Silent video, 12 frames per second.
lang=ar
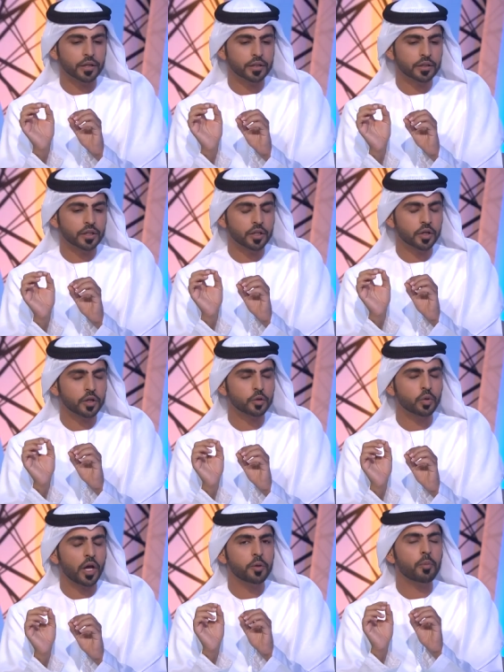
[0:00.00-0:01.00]
تقدرين
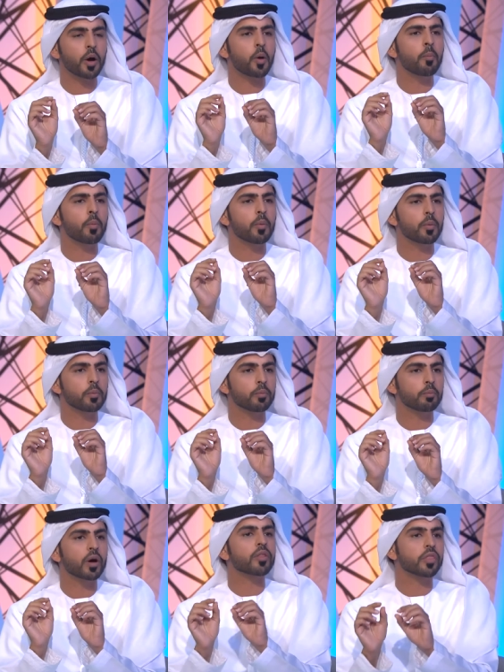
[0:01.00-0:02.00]
تقول عنهم هم
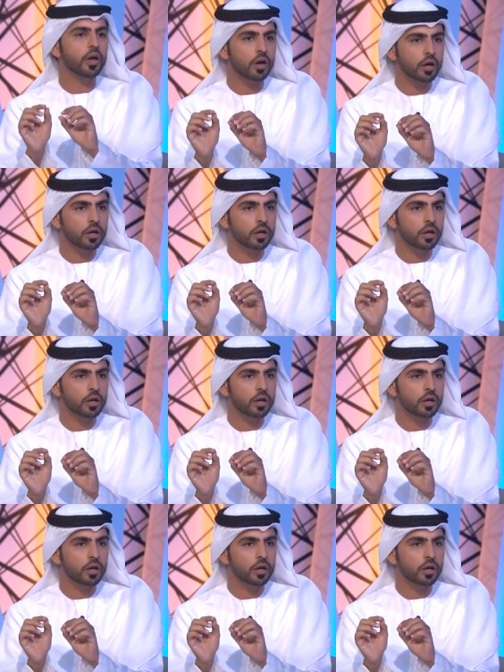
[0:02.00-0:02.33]
مرضى